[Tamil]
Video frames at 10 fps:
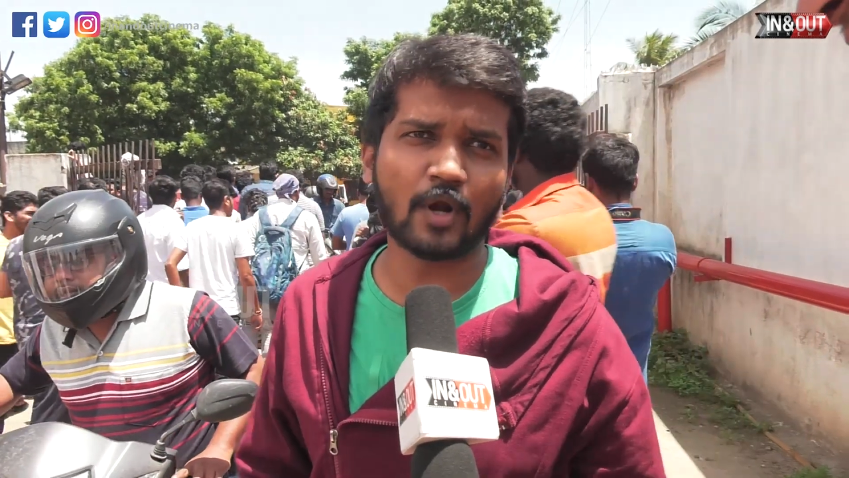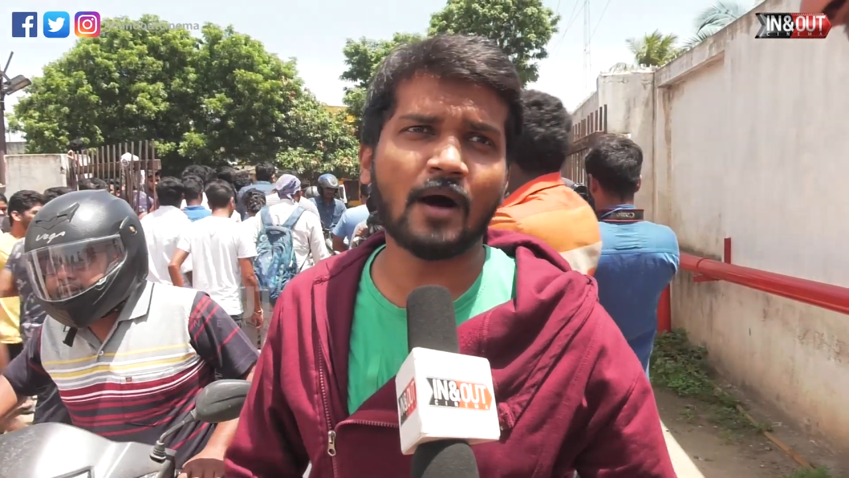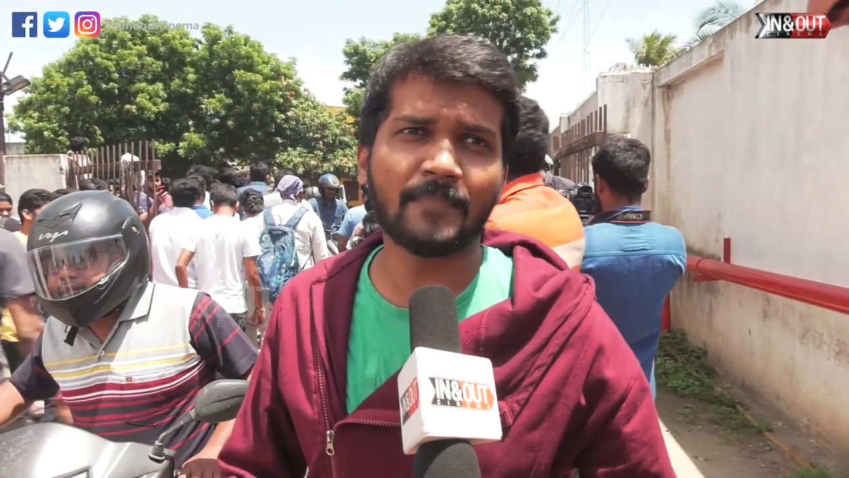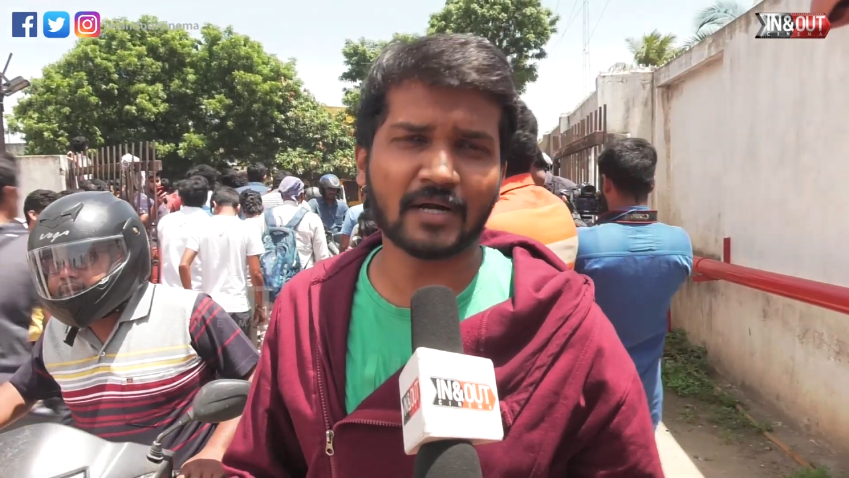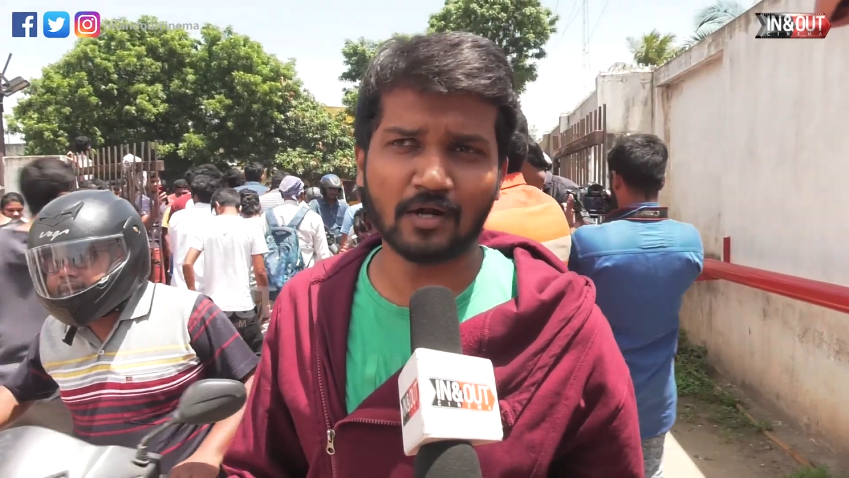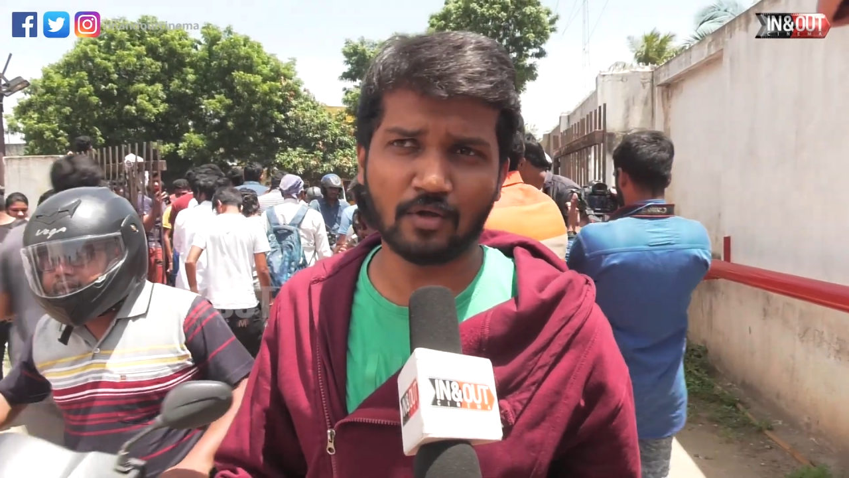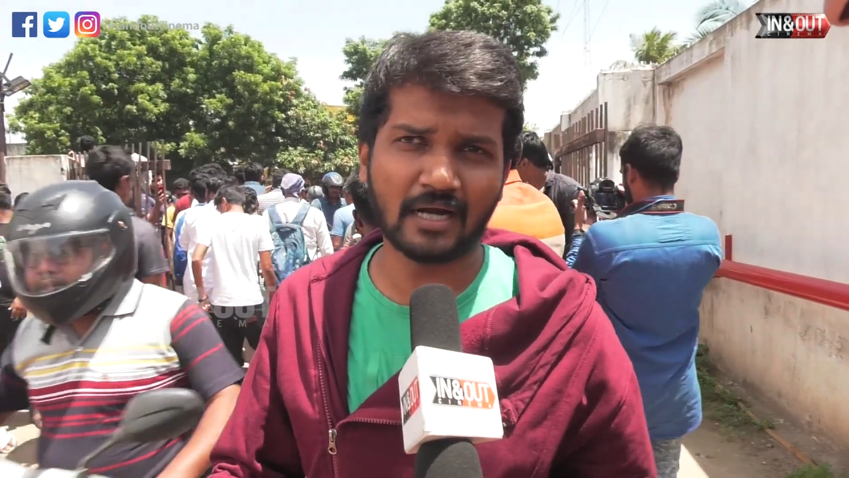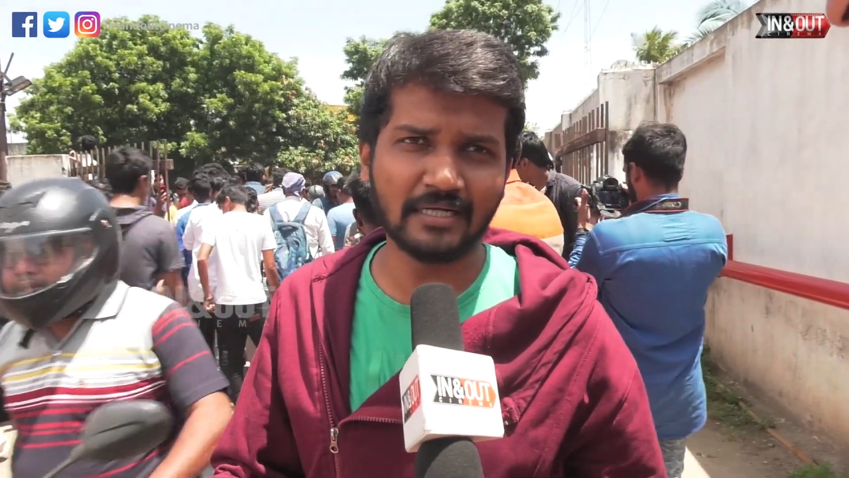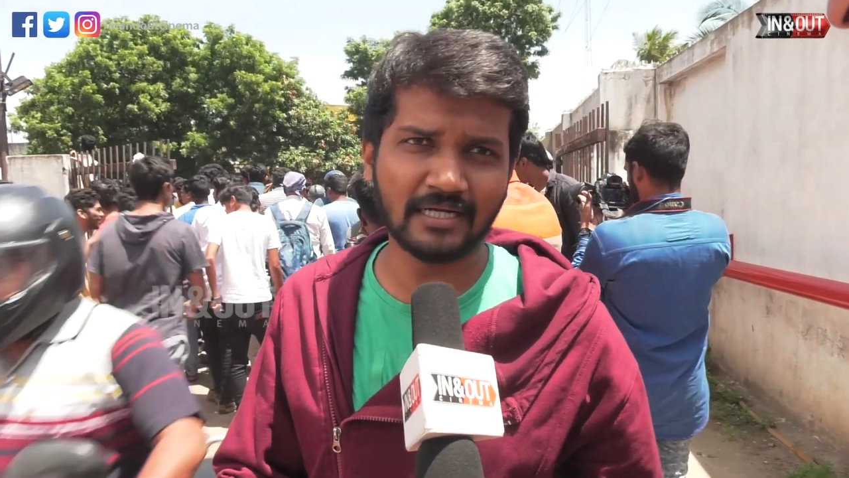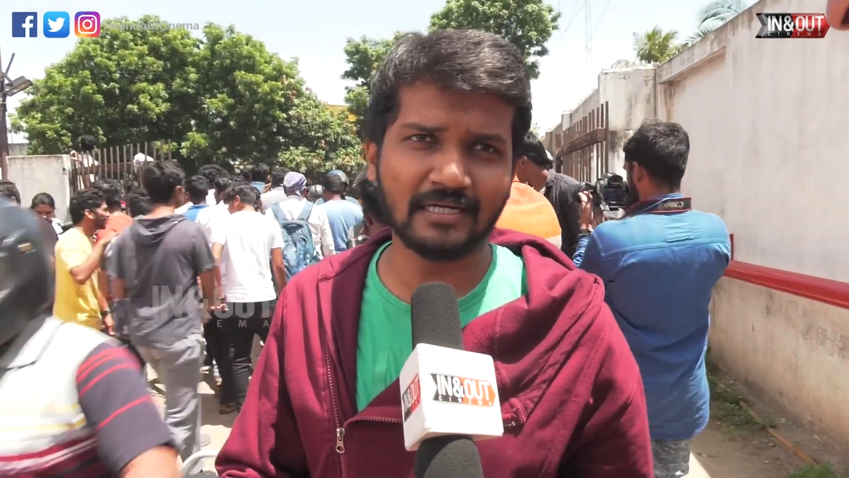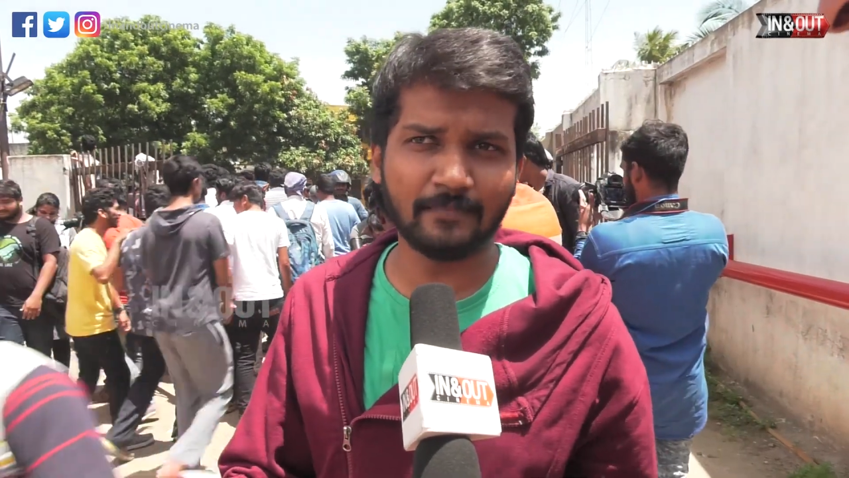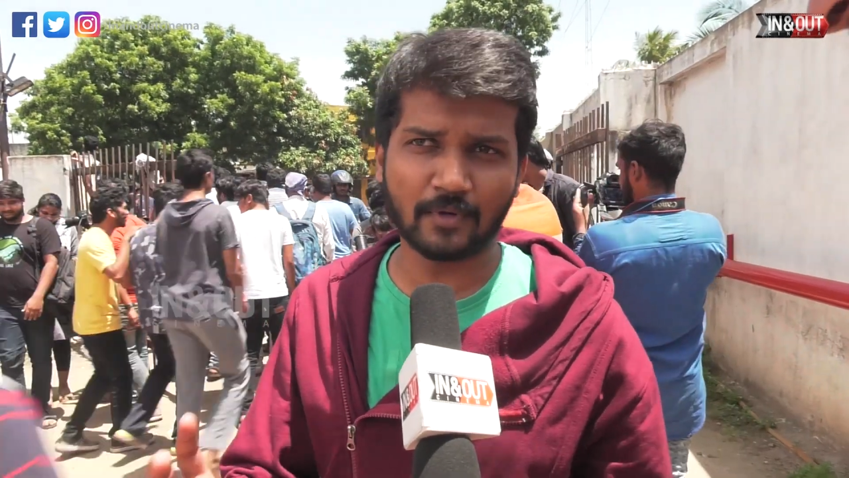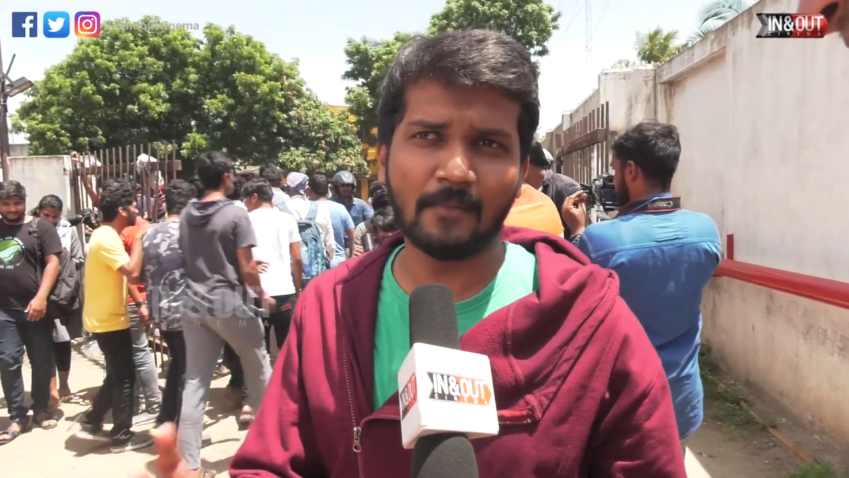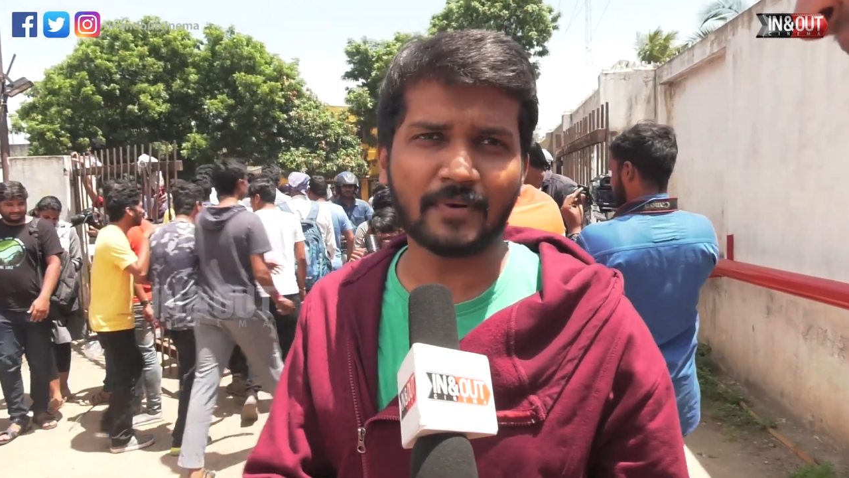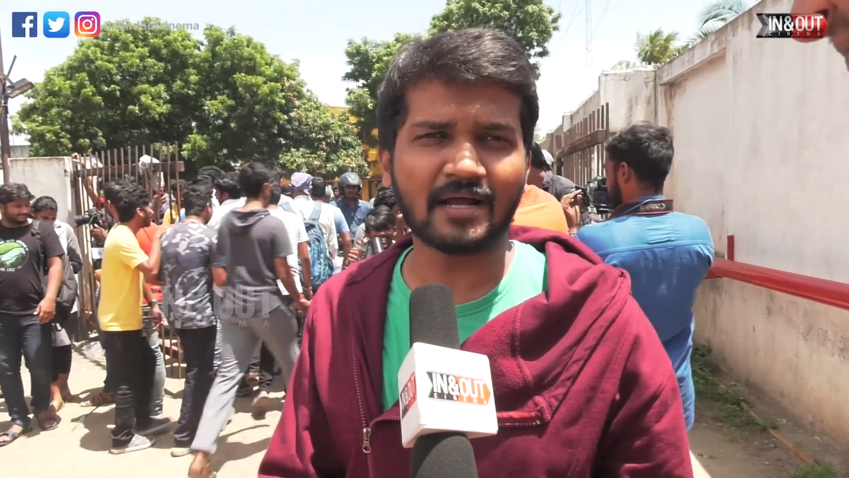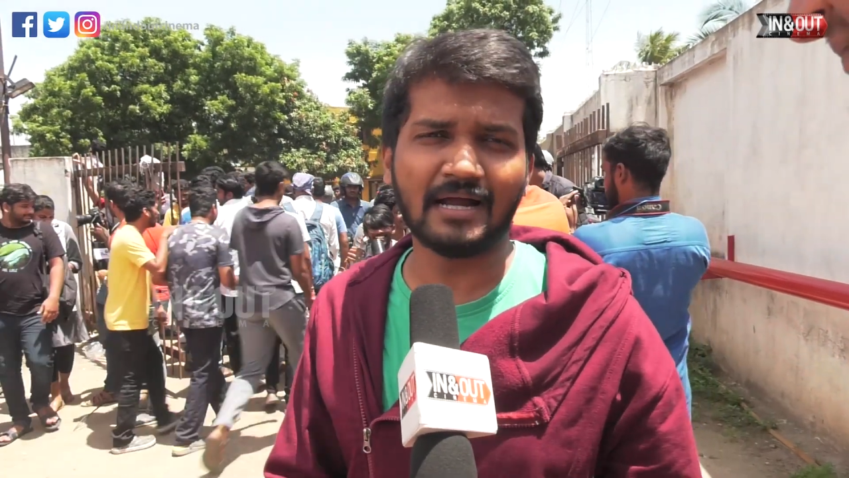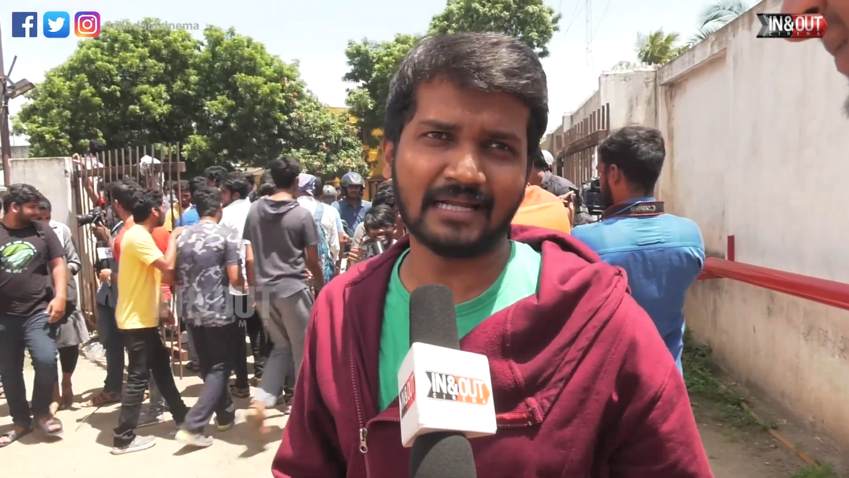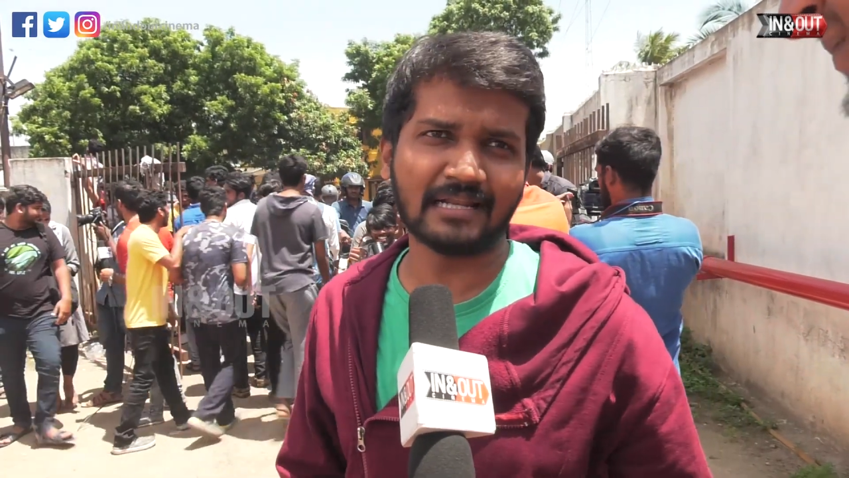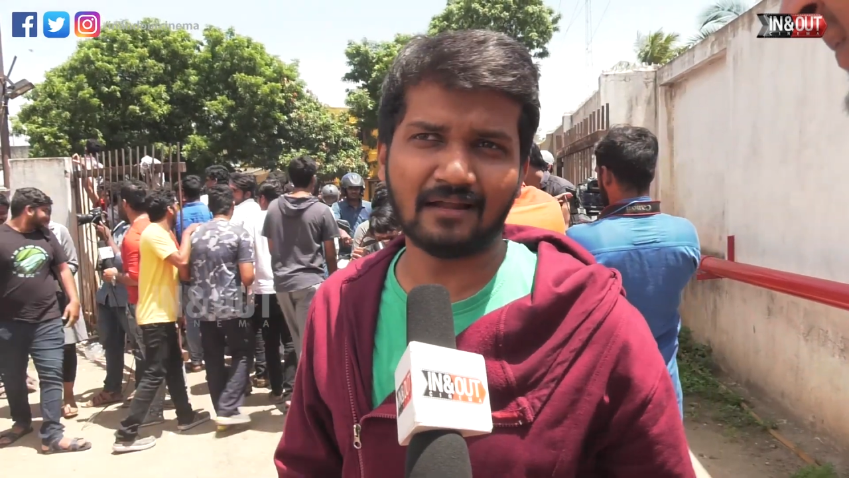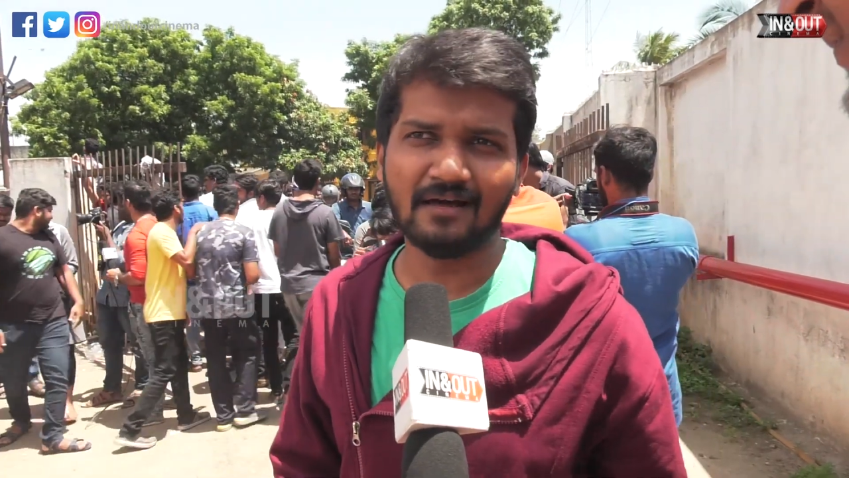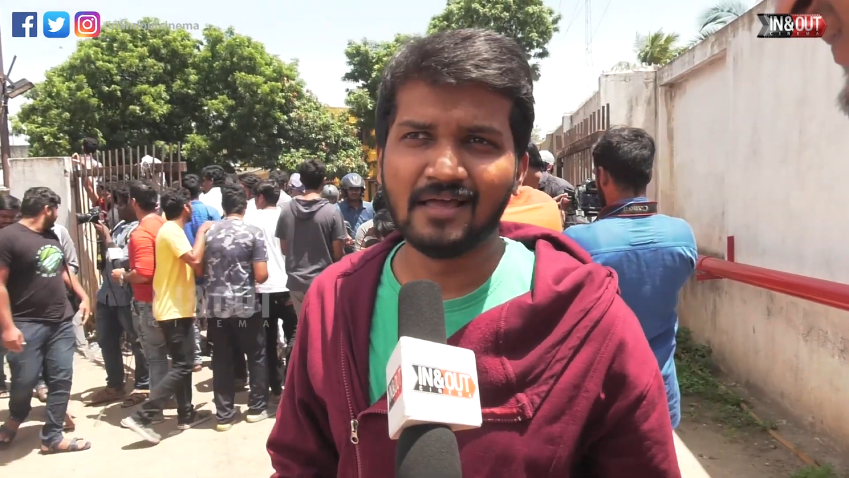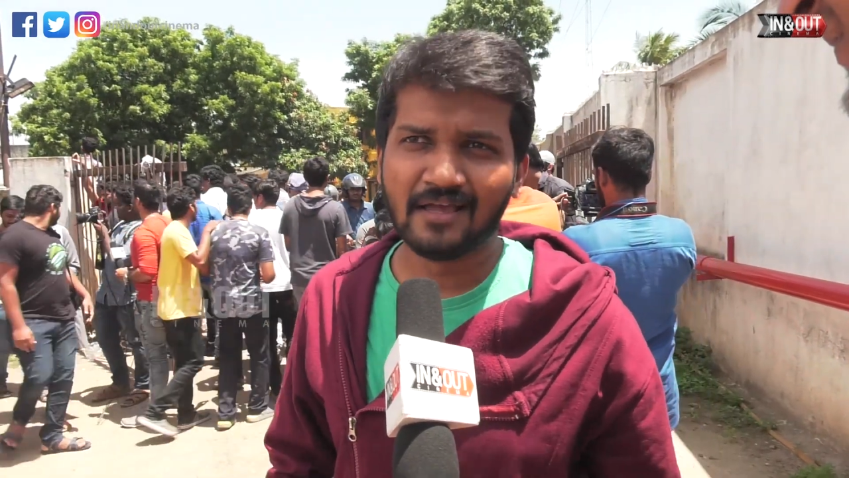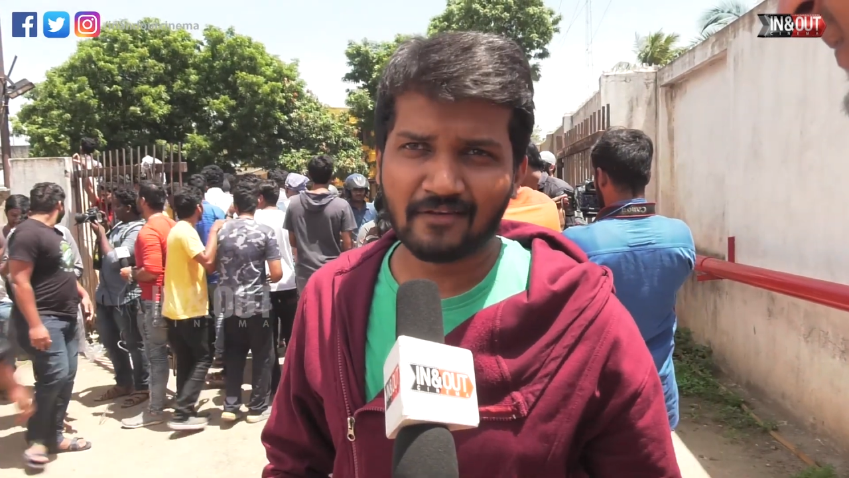ப்ராப்பரான ஒரு கண்டென்ட்டை ப்ராப்பராக காட்டியிருக்கலாம்